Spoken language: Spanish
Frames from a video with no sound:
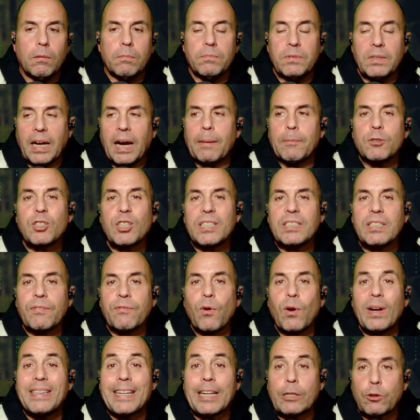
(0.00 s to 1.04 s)
digamos que ese
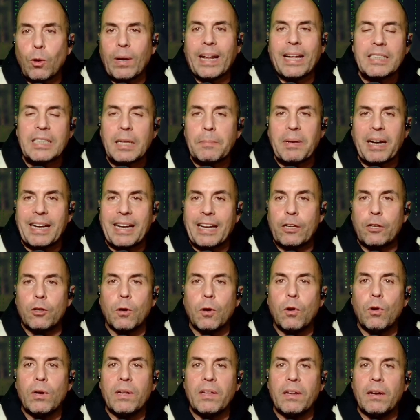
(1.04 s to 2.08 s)
fue el detonante para que
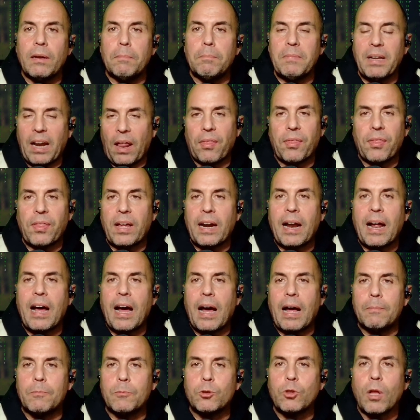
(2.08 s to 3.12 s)
yo eh, me lanzara
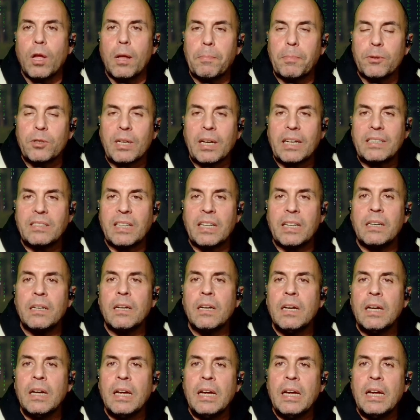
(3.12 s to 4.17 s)
al mundo del podcasting
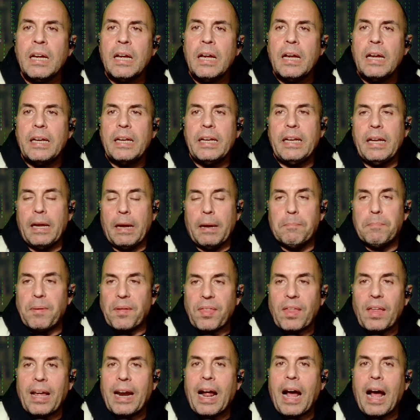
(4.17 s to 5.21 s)
y
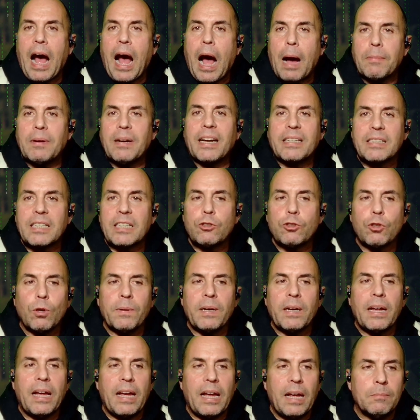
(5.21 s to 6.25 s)
empezara a hablarte
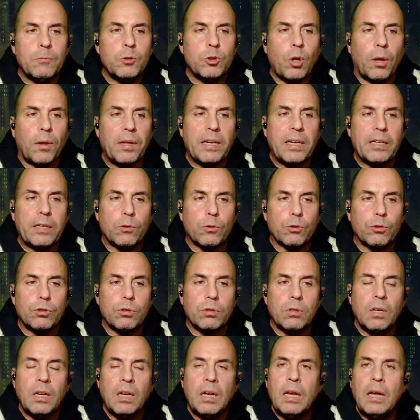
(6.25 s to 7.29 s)
sobre el mundo de
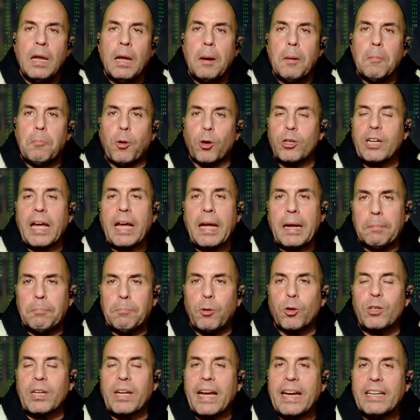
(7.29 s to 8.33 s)
Linux. ¿Por qué?
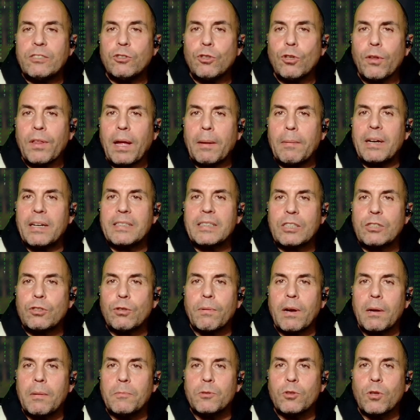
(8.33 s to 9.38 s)
¿Por qué esto de hablarte
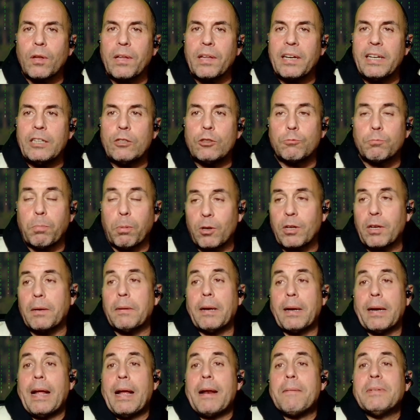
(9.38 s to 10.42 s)
sobre el mundo de Linux? Porque
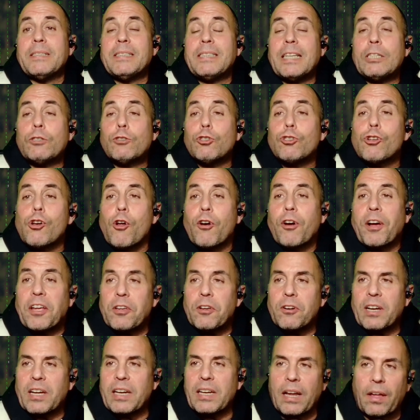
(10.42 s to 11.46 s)
realmente eso es lo que
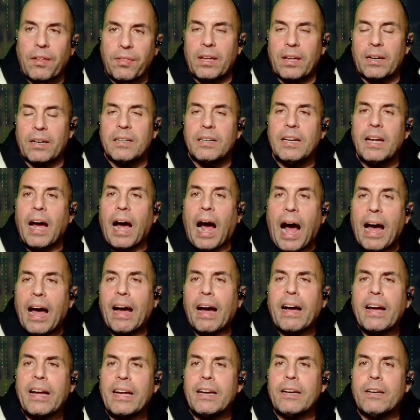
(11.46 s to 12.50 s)
yo quería hacer.
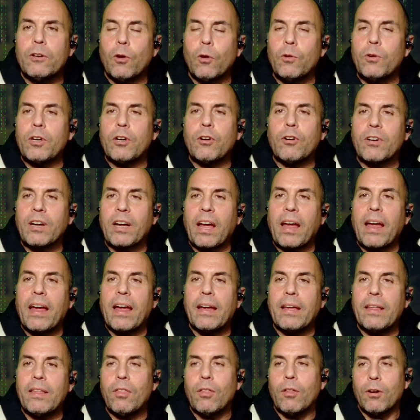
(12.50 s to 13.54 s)
Ángel lo único
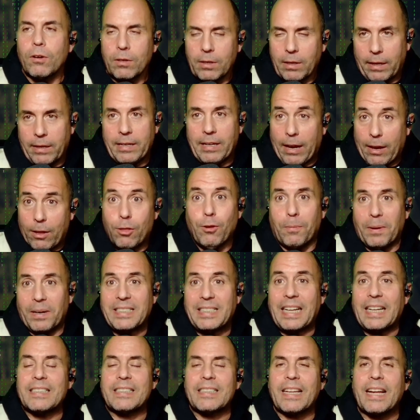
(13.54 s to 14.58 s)
que hizo, que ya hizo
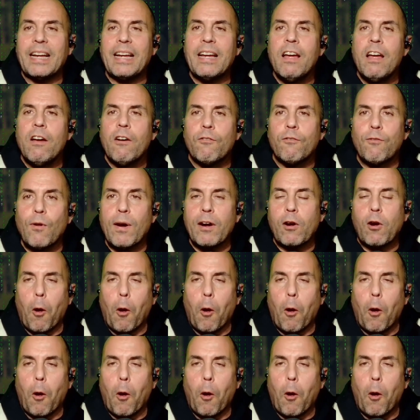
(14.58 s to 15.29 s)
bastante, fue